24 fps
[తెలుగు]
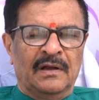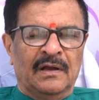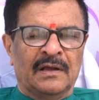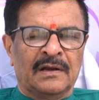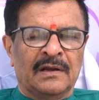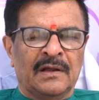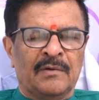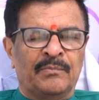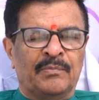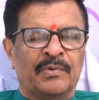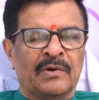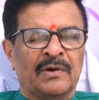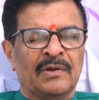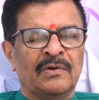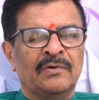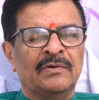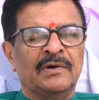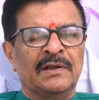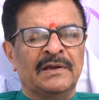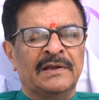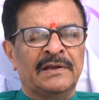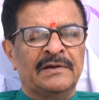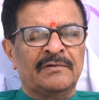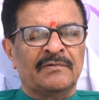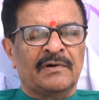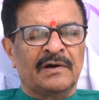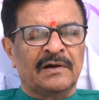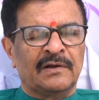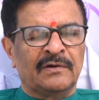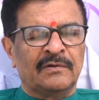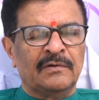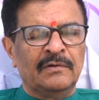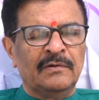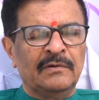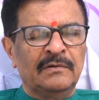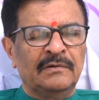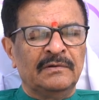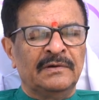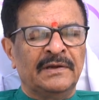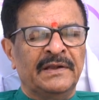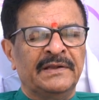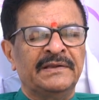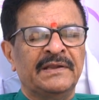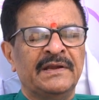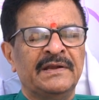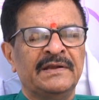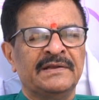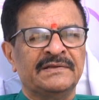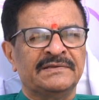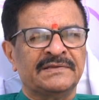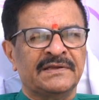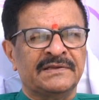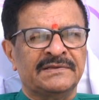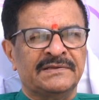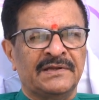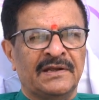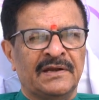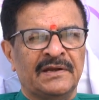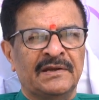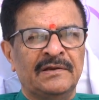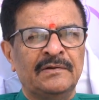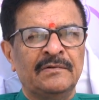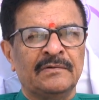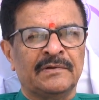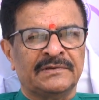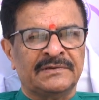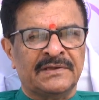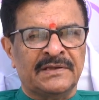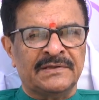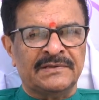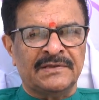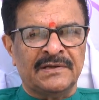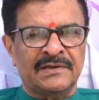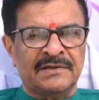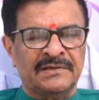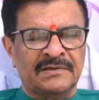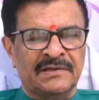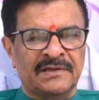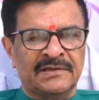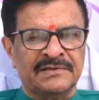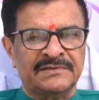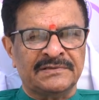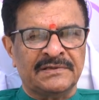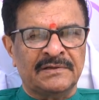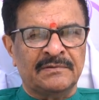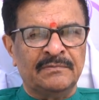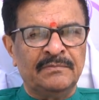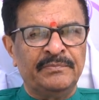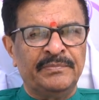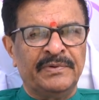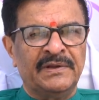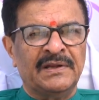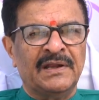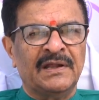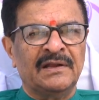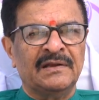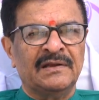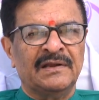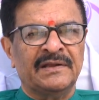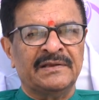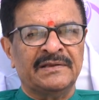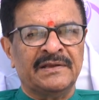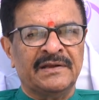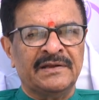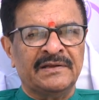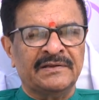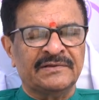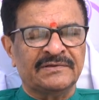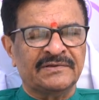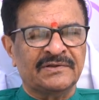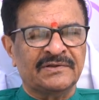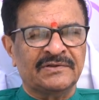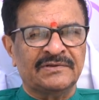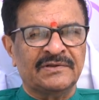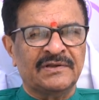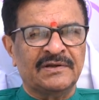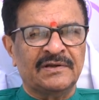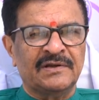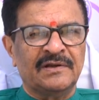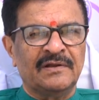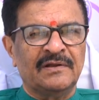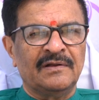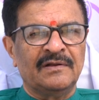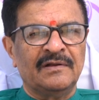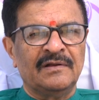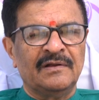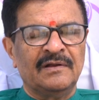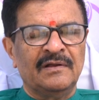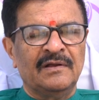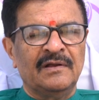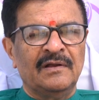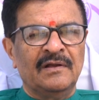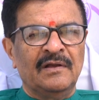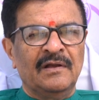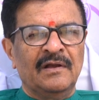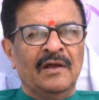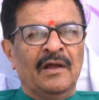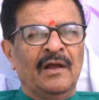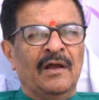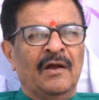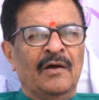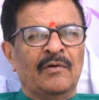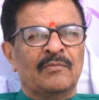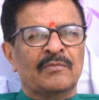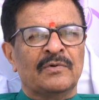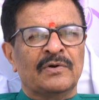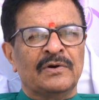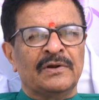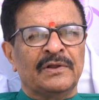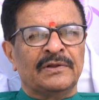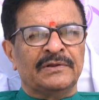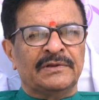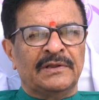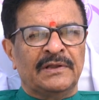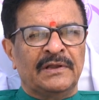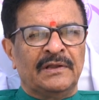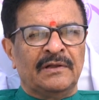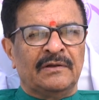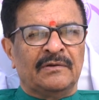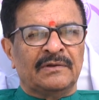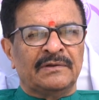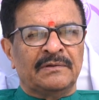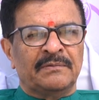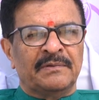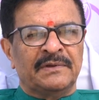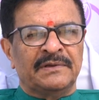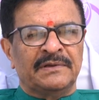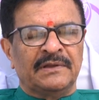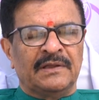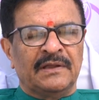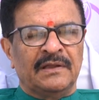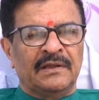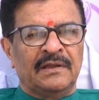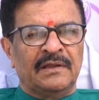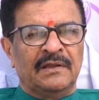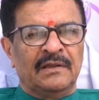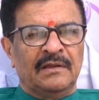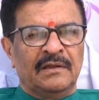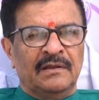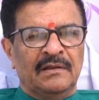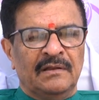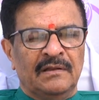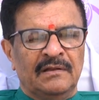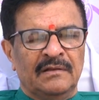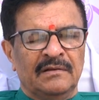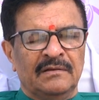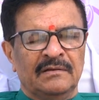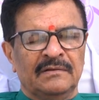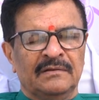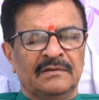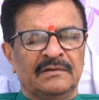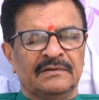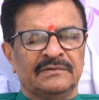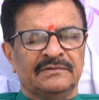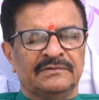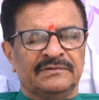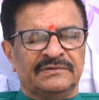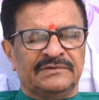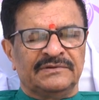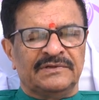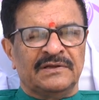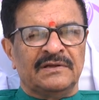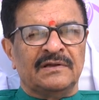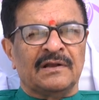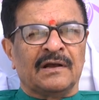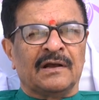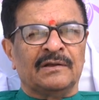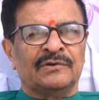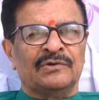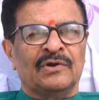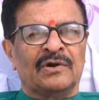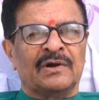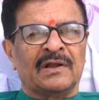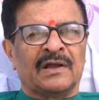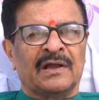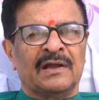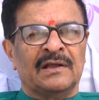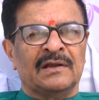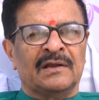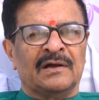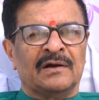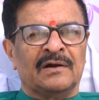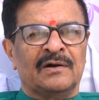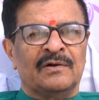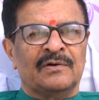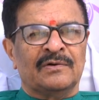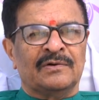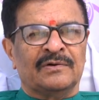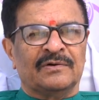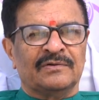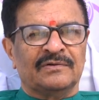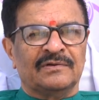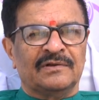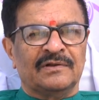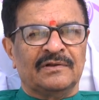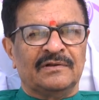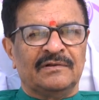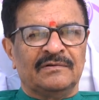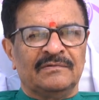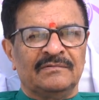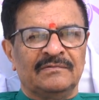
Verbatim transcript: అలా పొడవుగా లేని వాళ్లకు లెందనింగ్ సర్జరీని ఒక సర్జరీ చేస్తాం పినైల్ లెందనింగ్ సర్జరీ మూడోది కొంతమందికి చిన్నగా దొండకాయలాగా ఉంటుంది